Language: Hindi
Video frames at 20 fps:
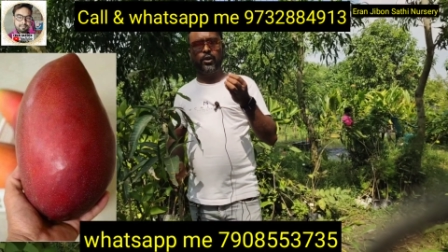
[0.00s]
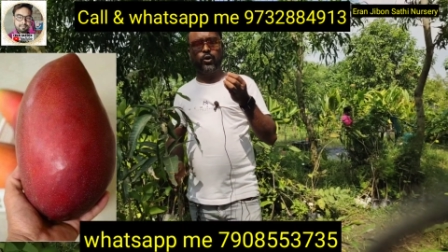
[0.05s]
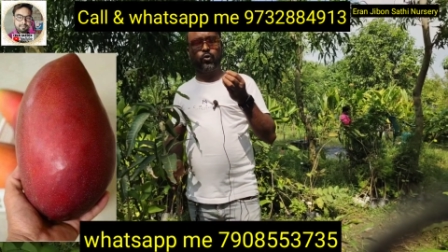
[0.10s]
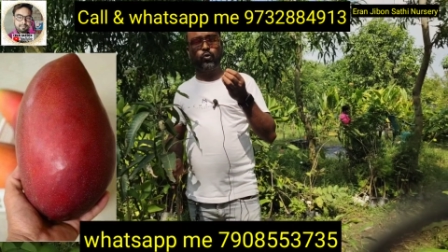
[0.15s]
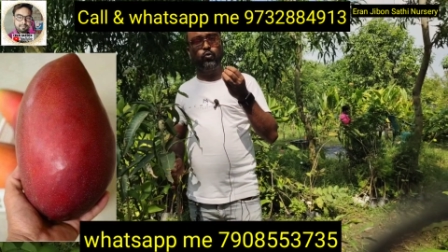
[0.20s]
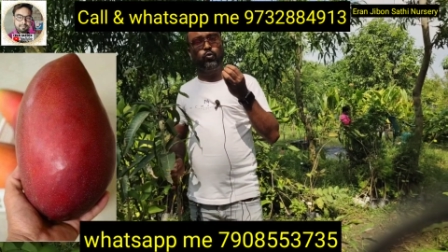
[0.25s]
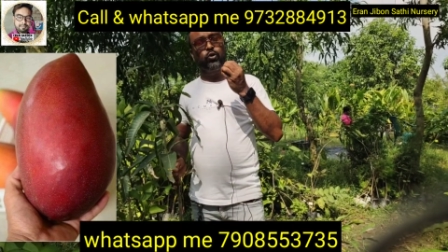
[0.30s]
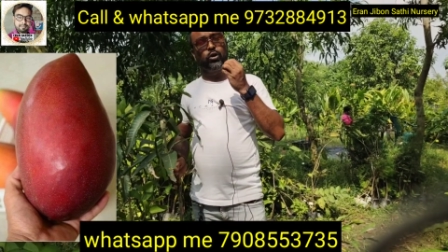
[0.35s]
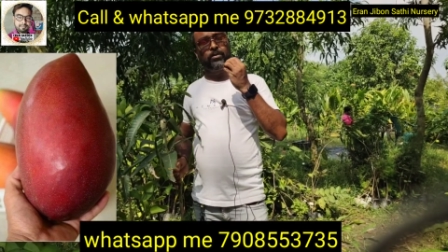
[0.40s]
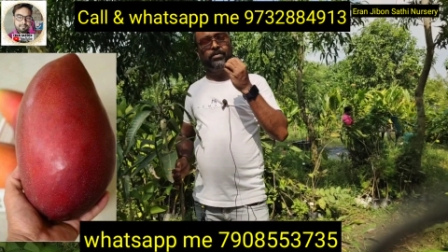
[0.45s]

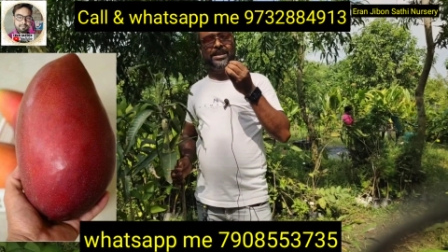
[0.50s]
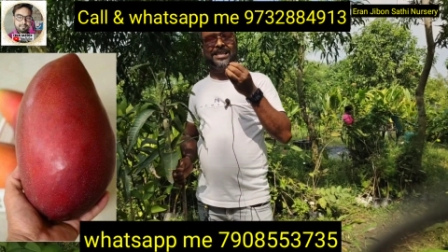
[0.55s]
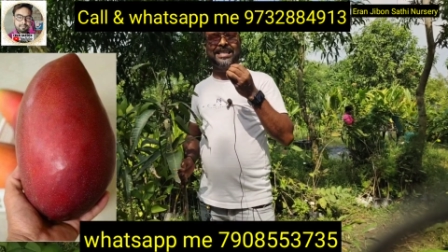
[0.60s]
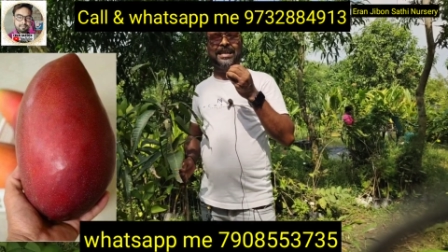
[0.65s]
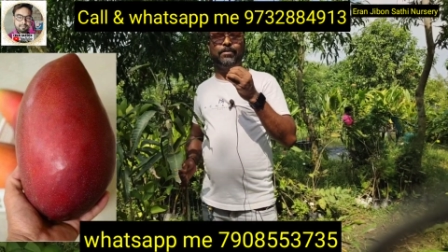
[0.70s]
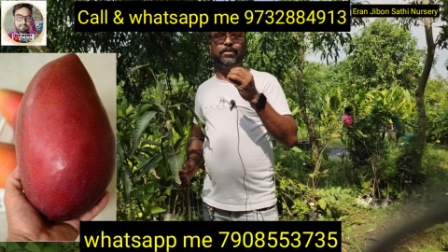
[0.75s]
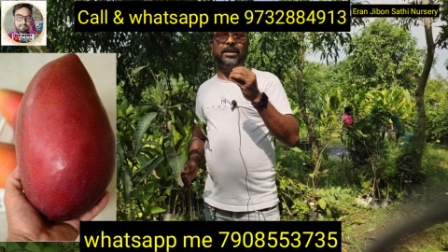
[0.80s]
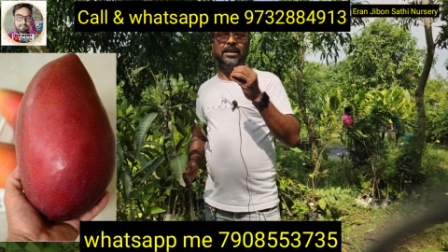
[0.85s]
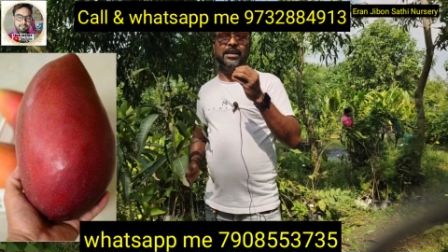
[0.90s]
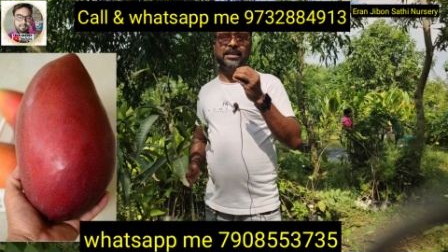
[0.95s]
गूगल पे
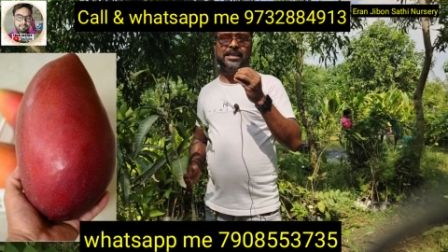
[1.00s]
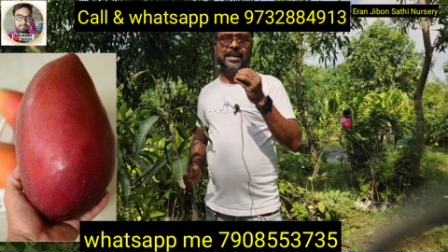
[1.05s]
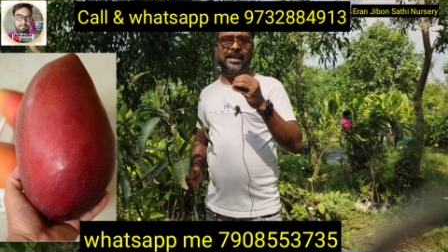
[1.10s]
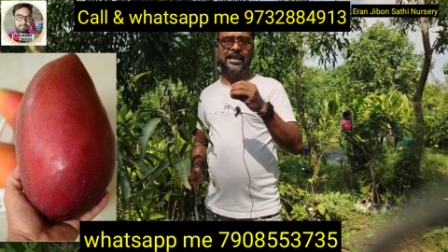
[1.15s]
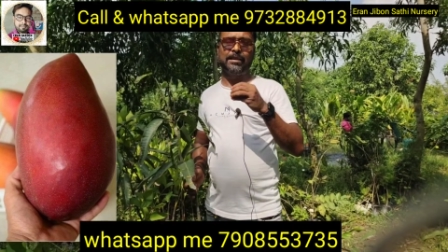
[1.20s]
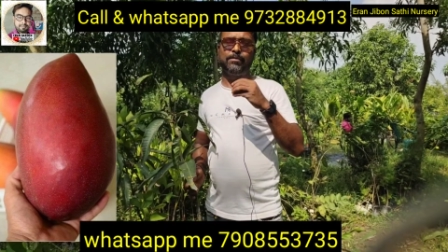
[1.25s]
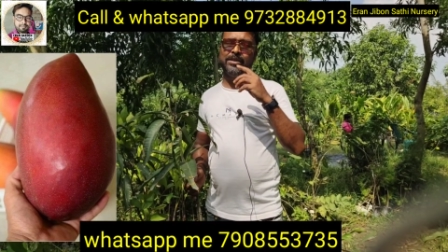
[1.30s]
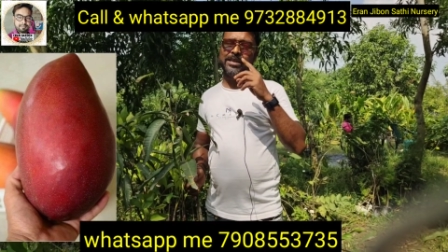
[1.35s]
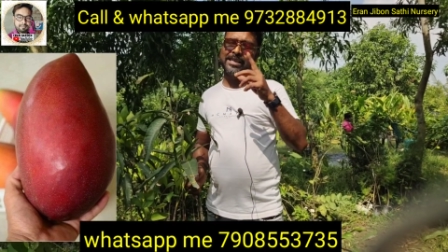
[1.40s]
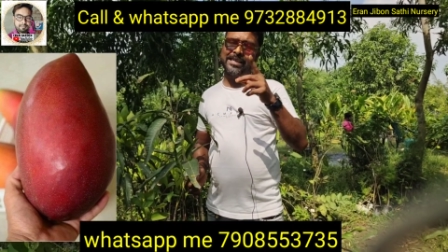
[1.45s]
जावे
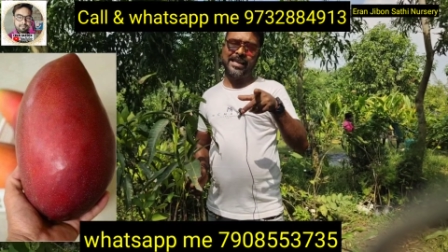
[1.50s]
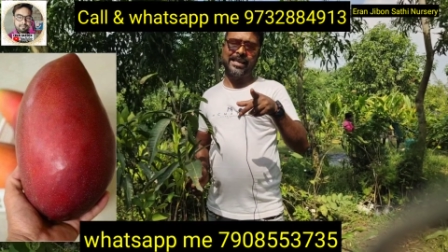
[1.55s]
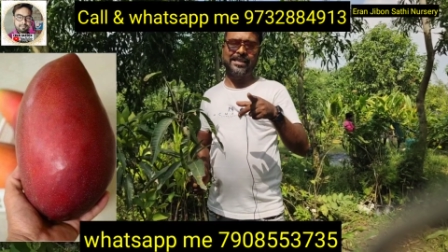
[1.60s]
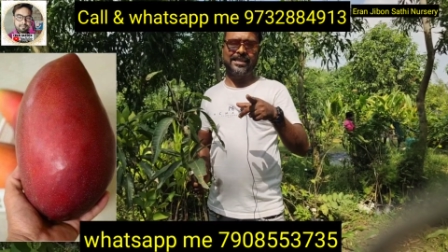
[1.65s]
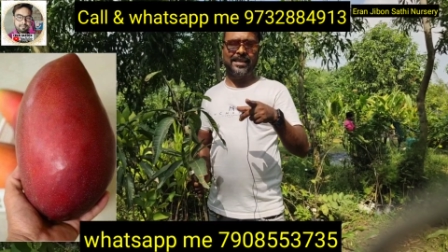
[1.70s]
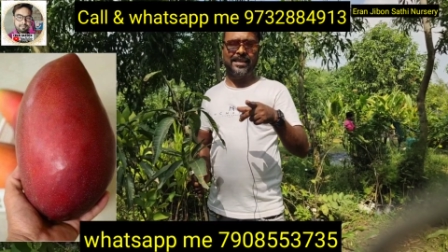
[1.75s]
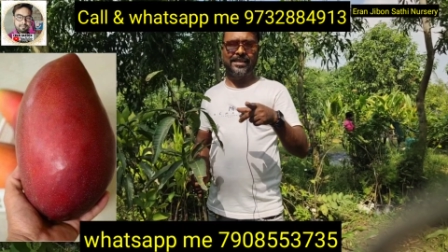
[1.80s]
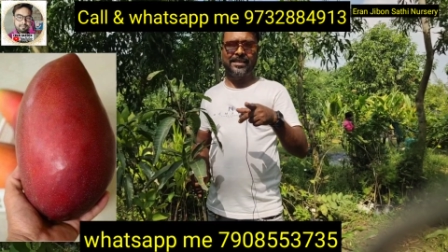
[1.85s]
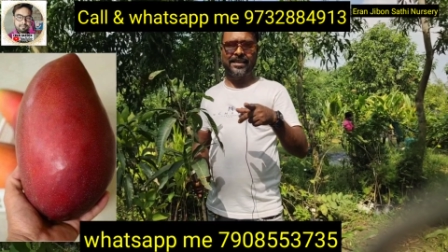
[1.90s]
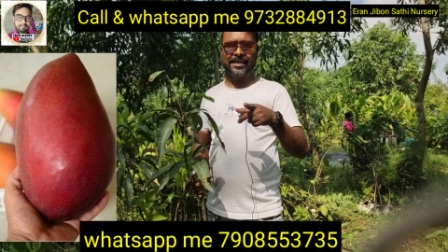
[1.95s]
जाके भी सर्च
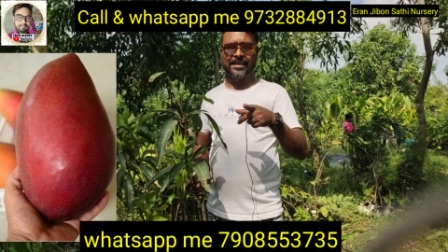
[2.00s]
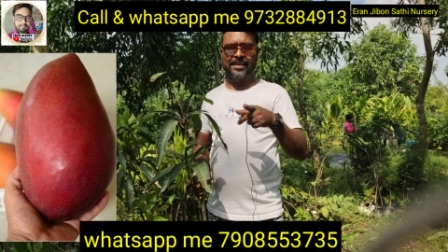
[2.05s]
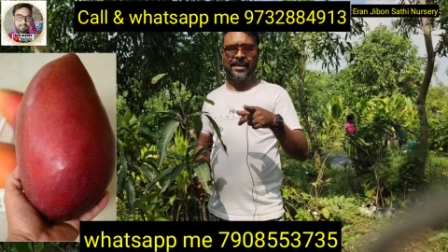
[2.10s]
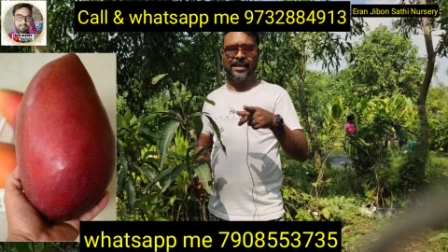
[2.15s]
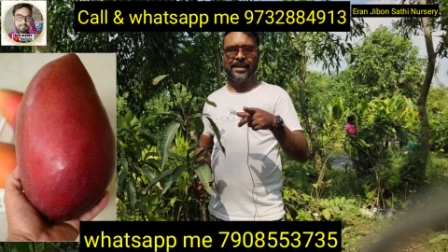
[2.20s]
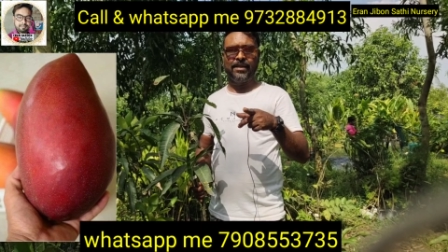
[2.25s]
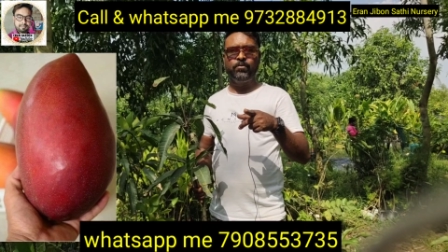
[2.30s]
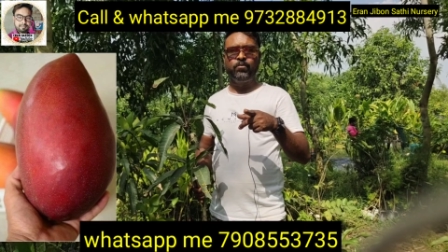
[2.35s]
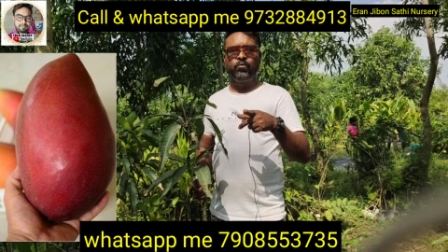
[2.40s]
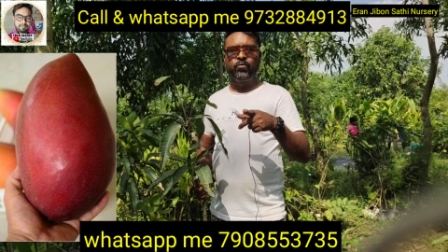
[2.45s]
कर सकते हैं